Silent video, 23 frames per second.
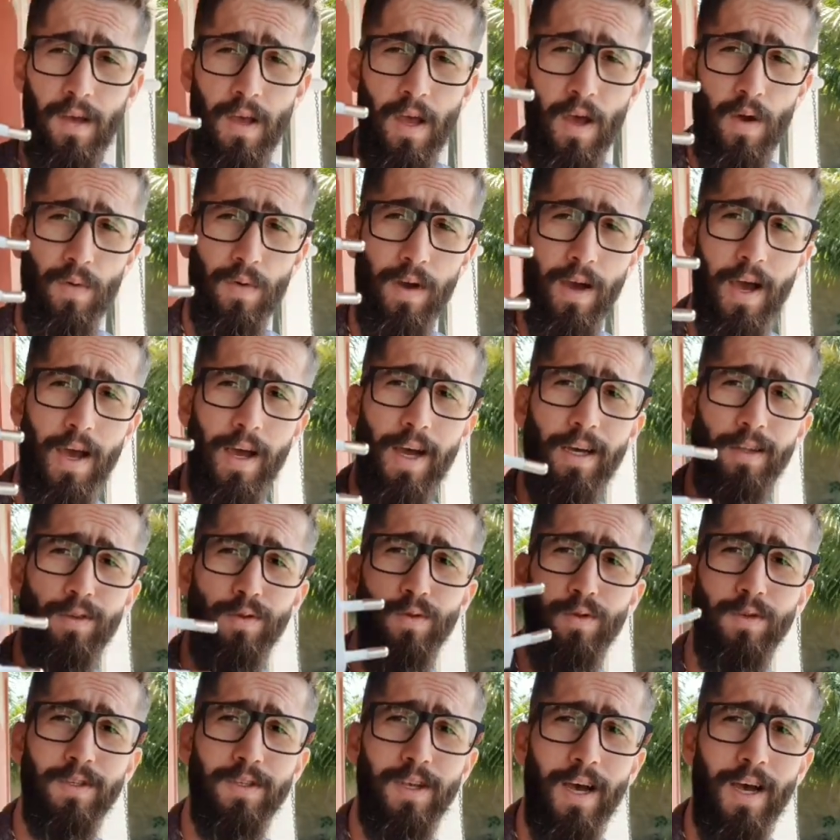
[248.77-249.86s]
É um
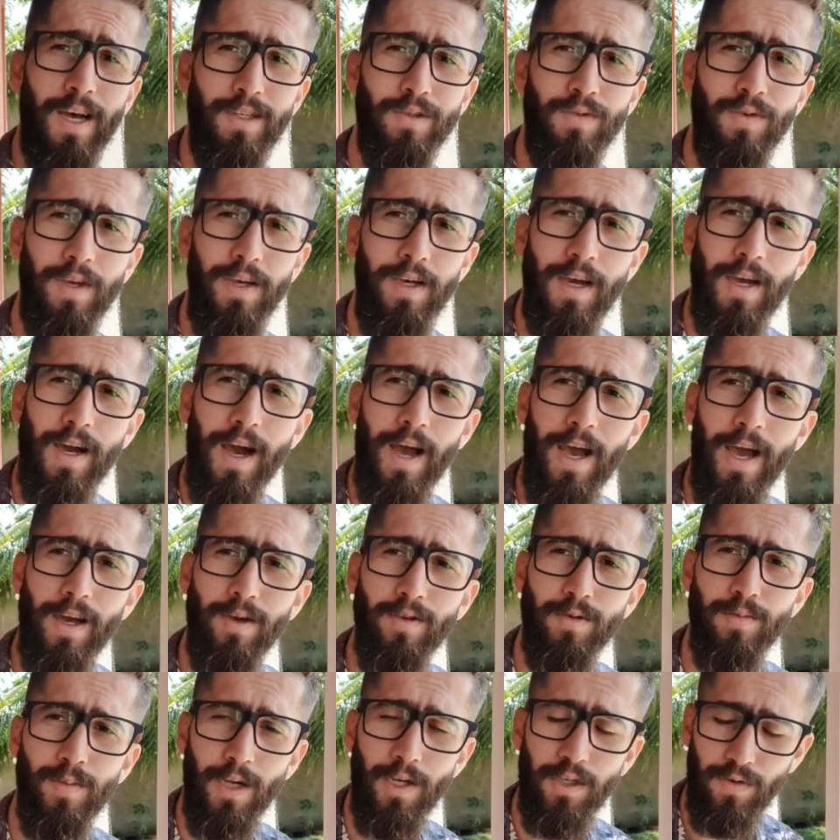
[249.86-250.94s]
carregador aí que carrega o
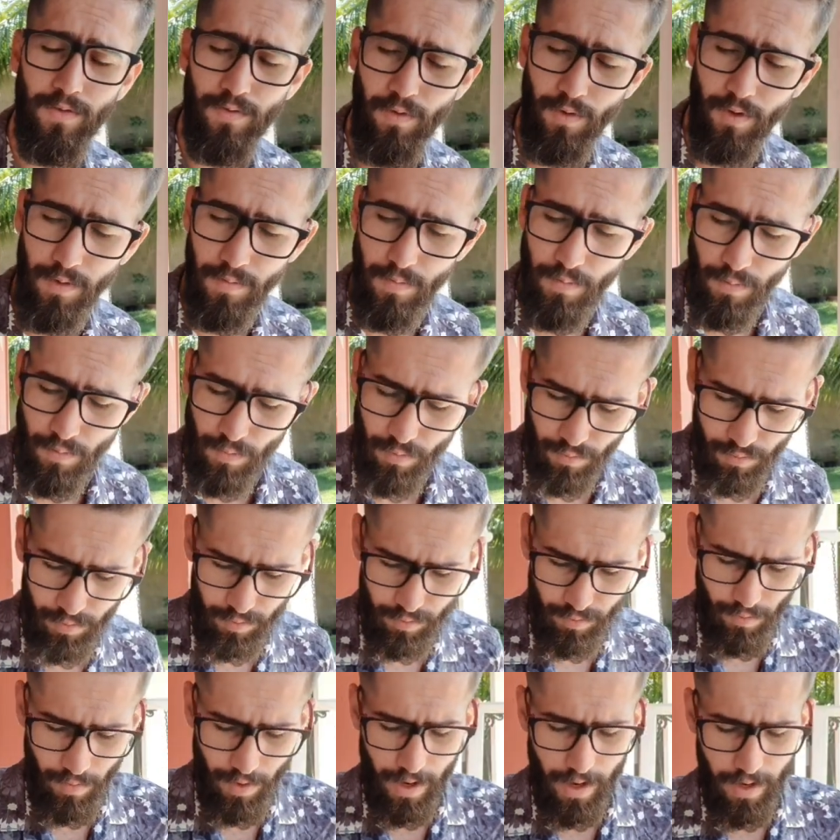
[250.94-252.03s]
smartphone
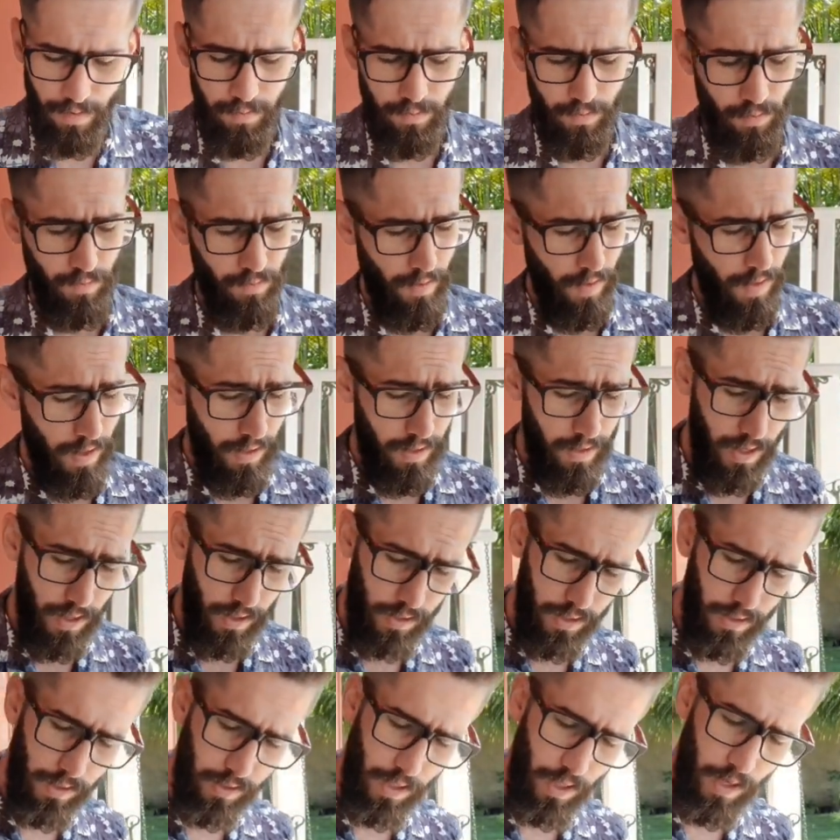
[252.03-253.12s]
muito rápido. E
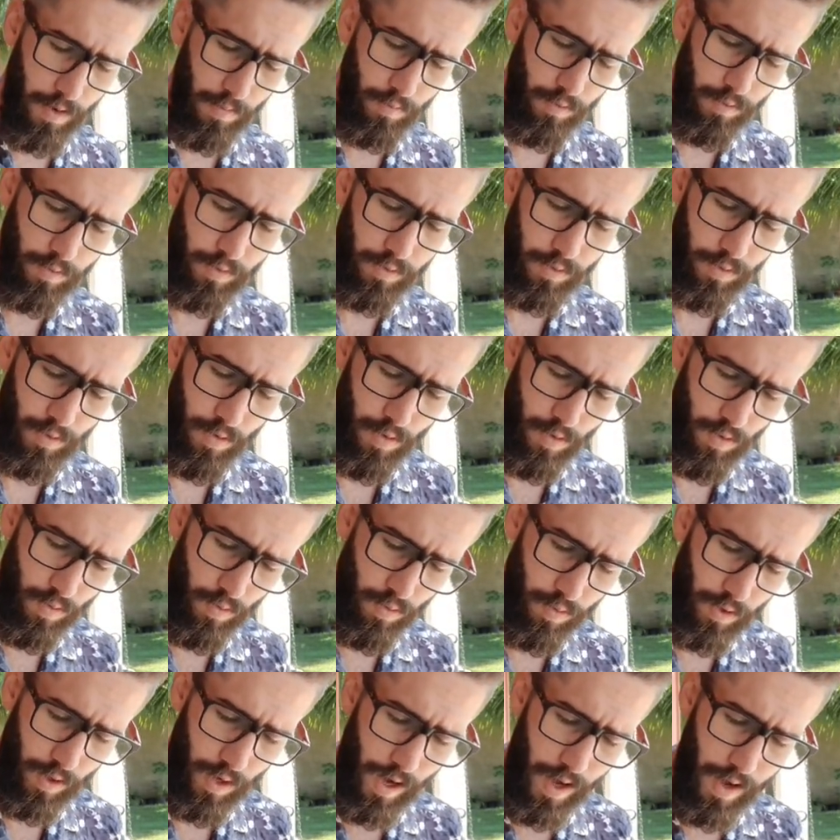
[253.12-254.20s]
aqui temos o
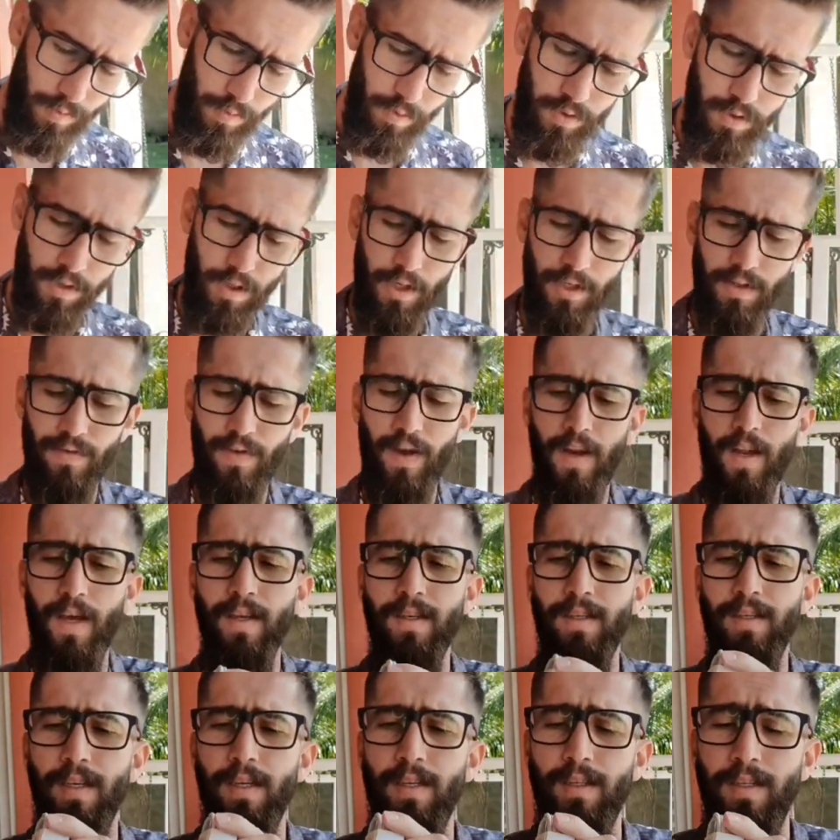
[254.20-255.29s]
cabo de
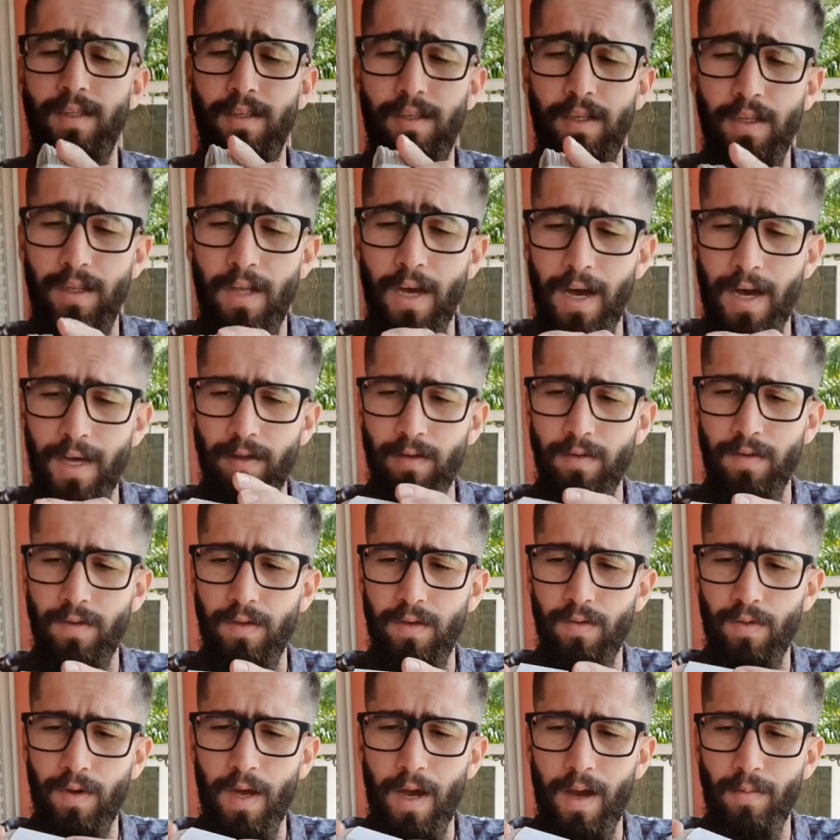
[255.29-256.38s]
transferências de dados e
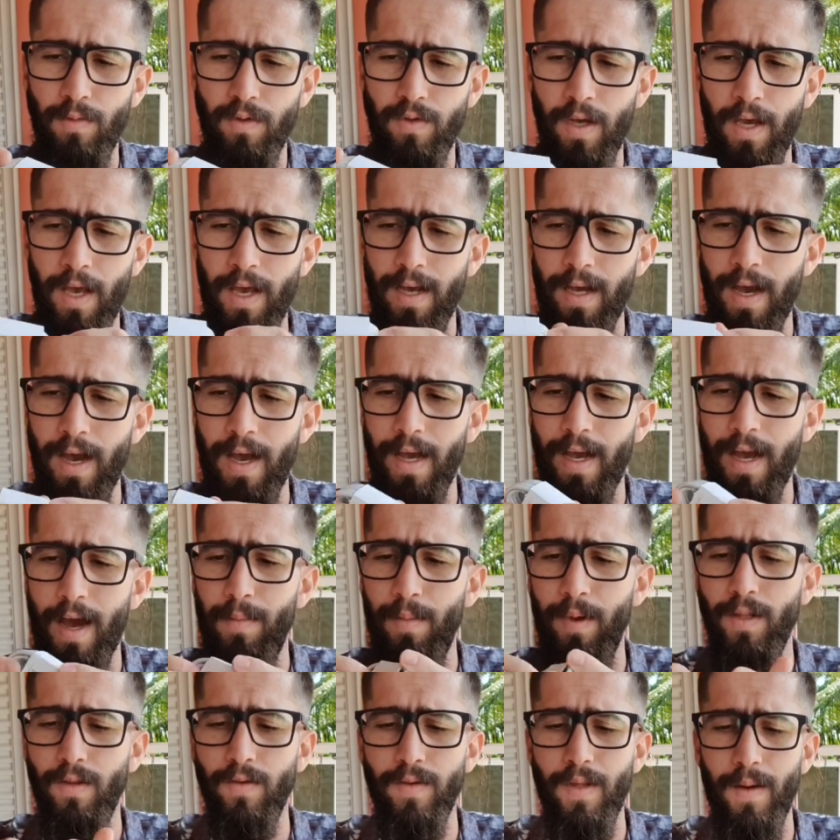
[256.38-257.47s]
o cabo de
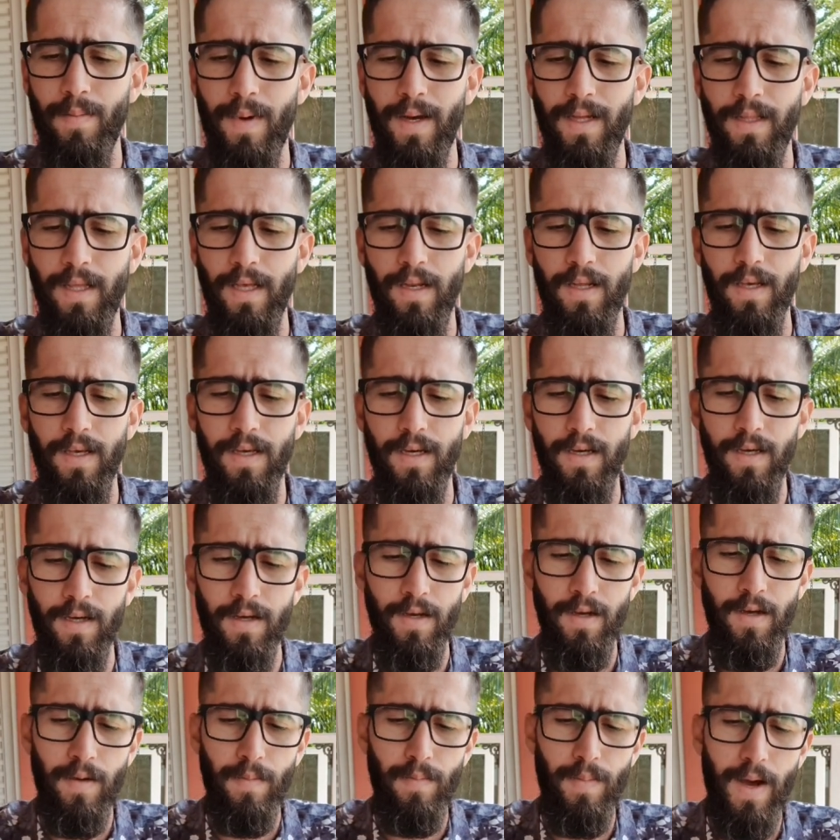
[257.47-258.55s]
recarregamento da bateria
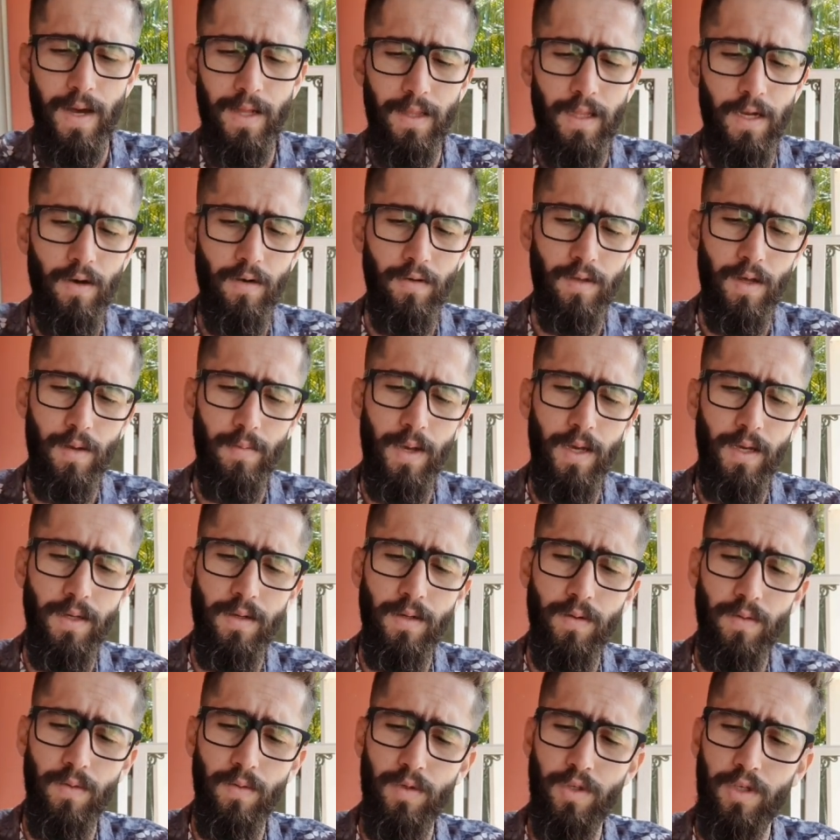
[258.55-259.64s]
padrão também,
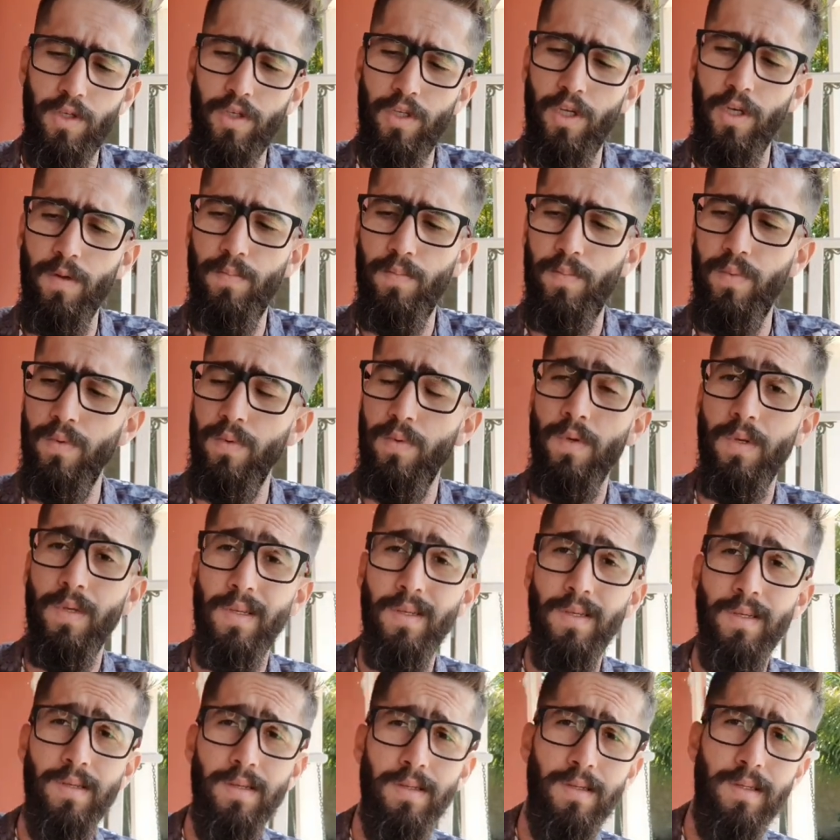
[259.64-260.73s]
o tipo
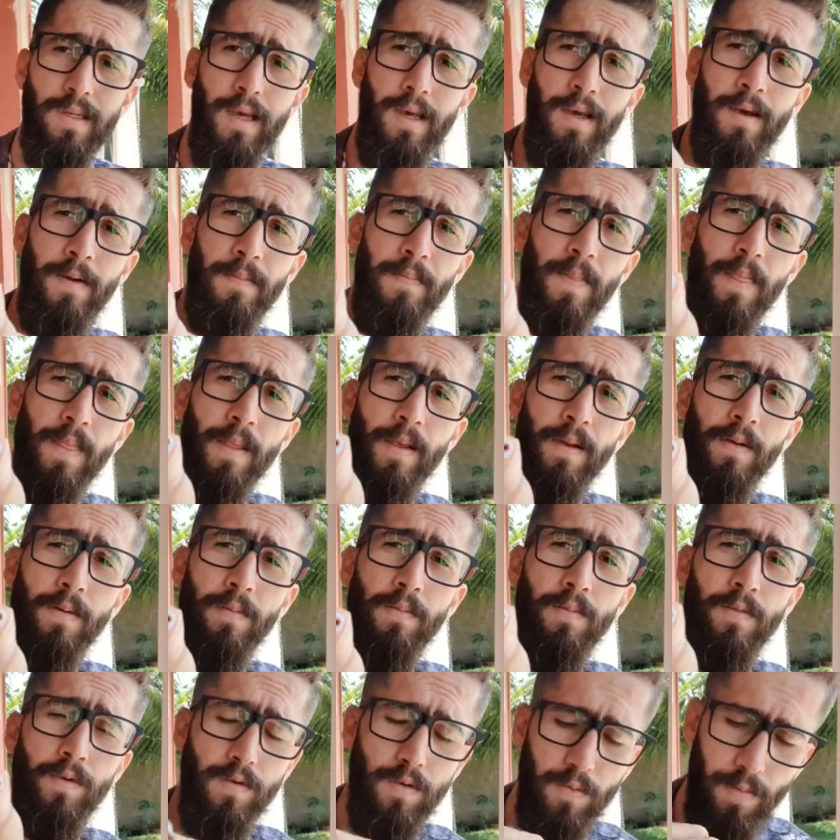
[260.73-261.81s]
C.
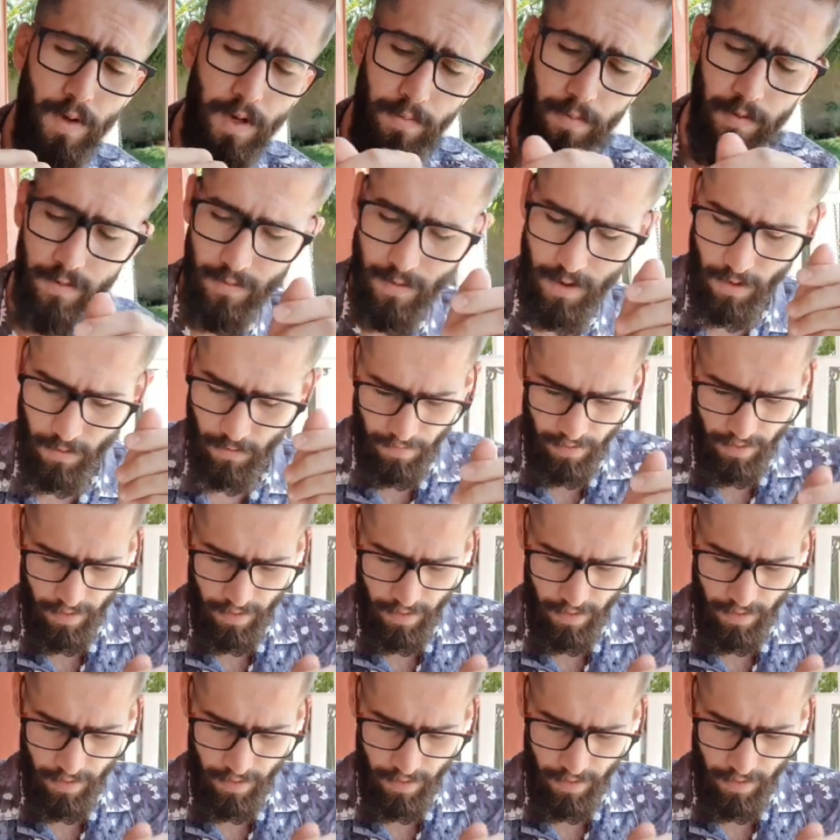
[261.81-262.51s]
Muito bem, pessoal.